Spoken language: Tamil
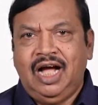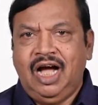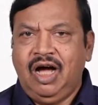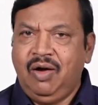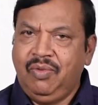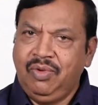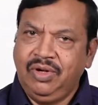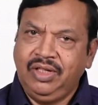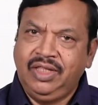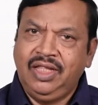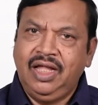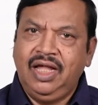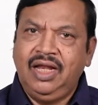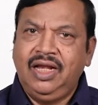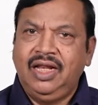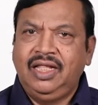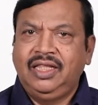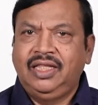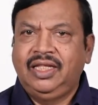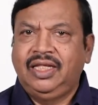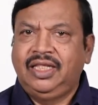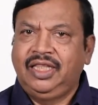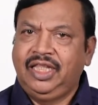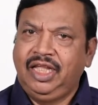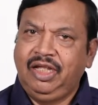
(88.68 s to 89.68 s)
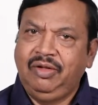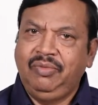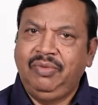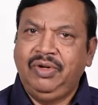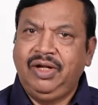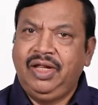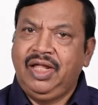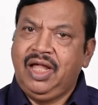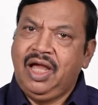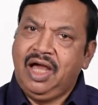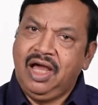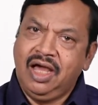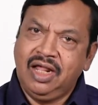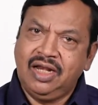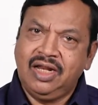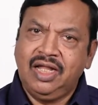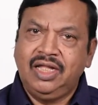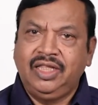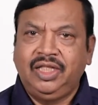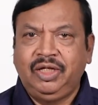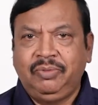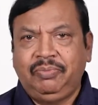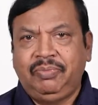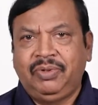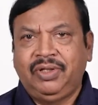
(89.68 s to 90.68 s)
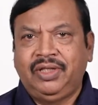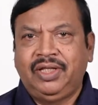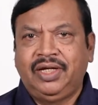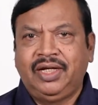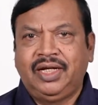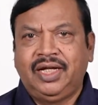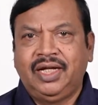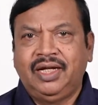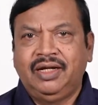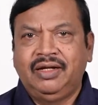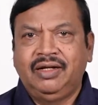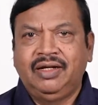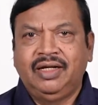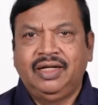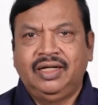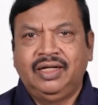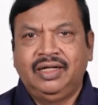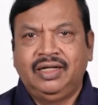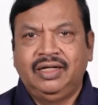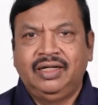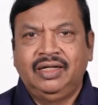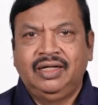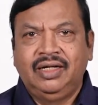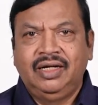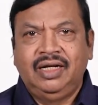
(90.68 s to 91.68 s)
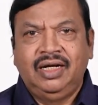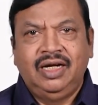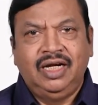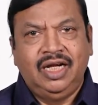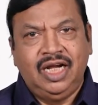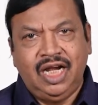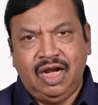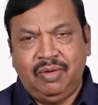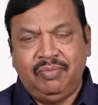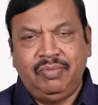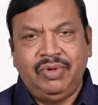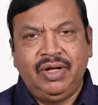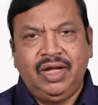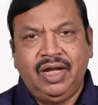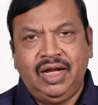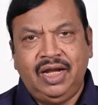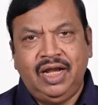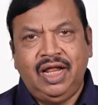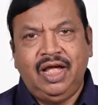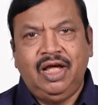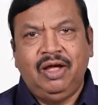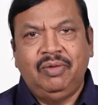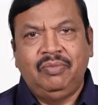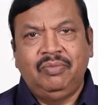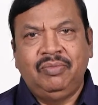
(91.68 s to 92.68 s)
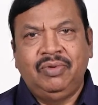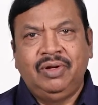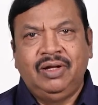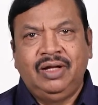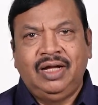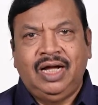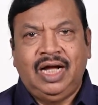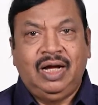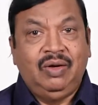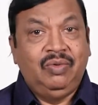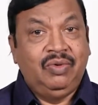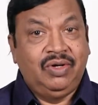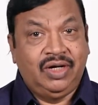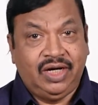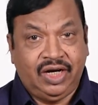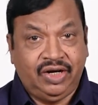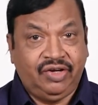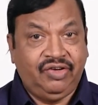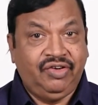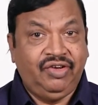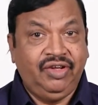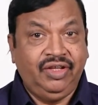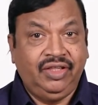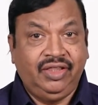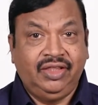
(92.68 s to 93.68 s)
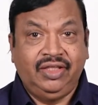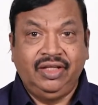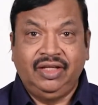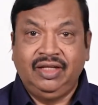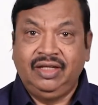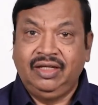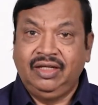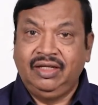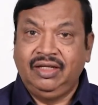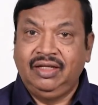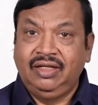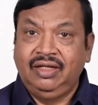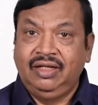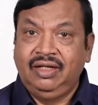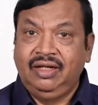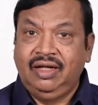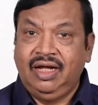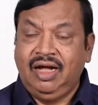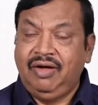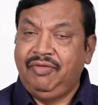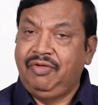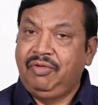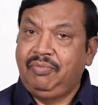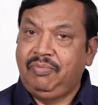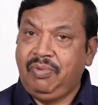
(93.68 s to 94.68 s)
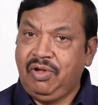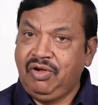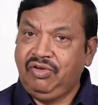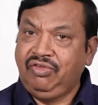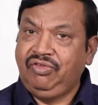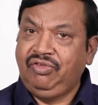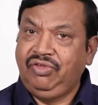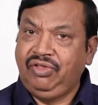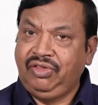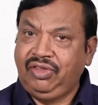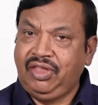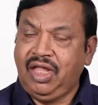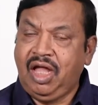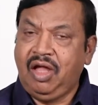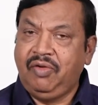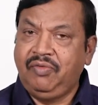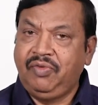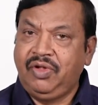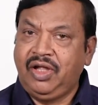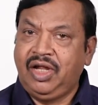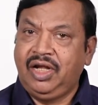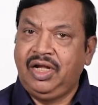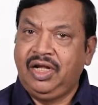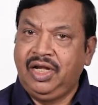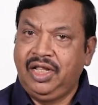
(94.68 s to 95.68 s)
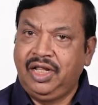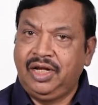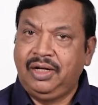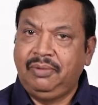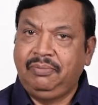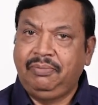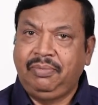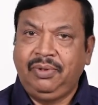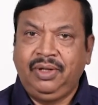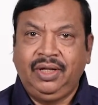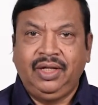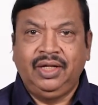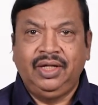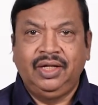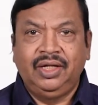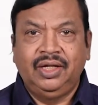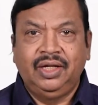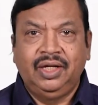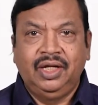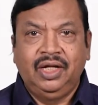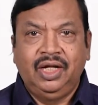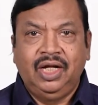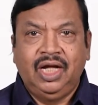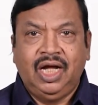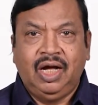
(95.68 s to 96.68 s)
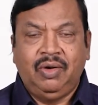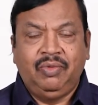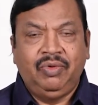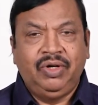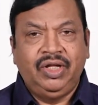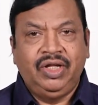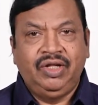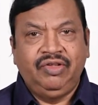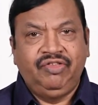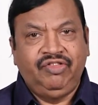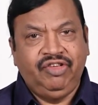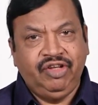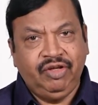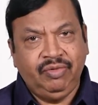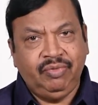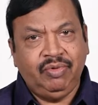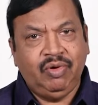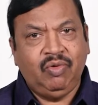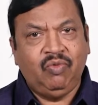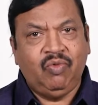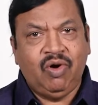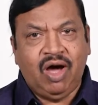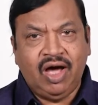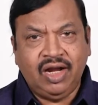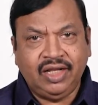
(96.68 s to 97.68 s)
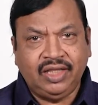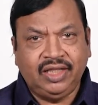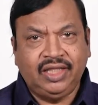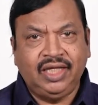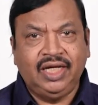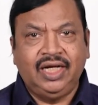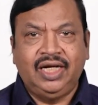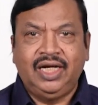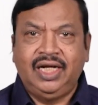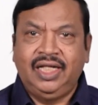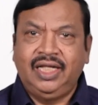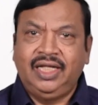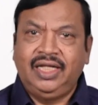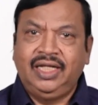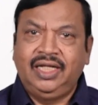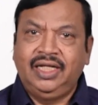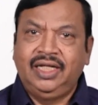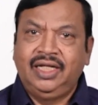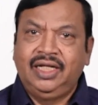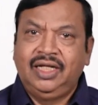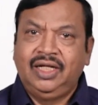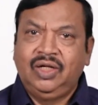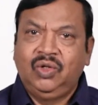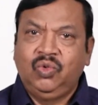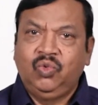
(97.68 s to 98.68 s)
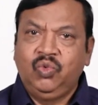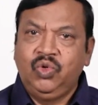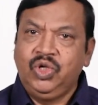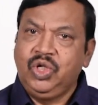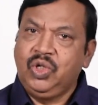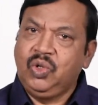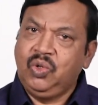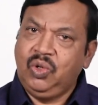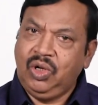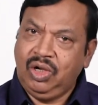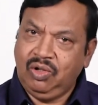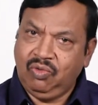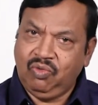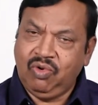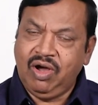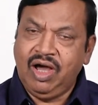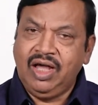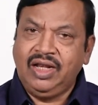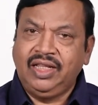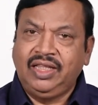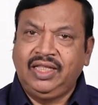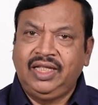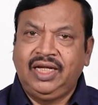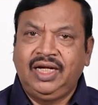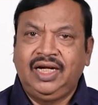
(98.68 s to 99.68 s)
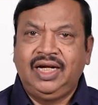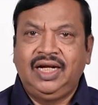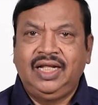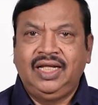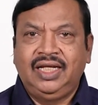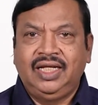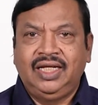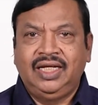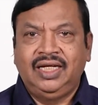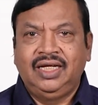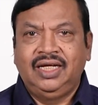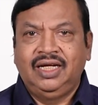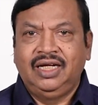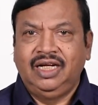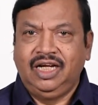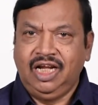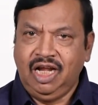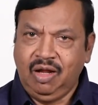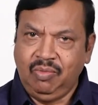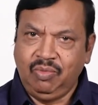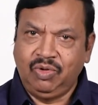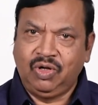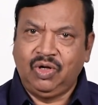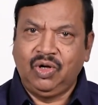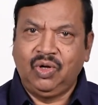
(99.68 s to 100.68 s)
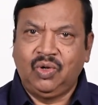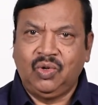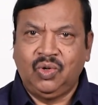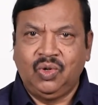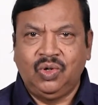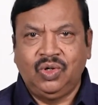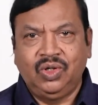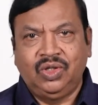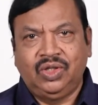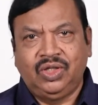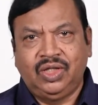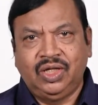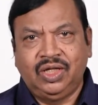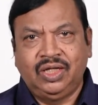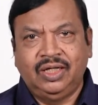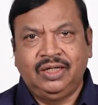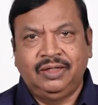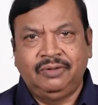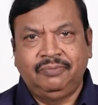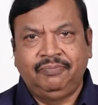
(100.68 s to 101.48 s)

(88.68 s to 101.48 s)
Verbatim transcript: அவர்தான் அந்த தேவனை ஆராதிப்பதற்கென்று நம்மையெல்லாம் அவர் ரட்சித்து அவர் பரிசு தாவியால் நிரப்பி அவருடைய ஜீவ வார்த்தைகளை உயிருள்ள வார்த்தைகளை நமக்கு கொடுத்து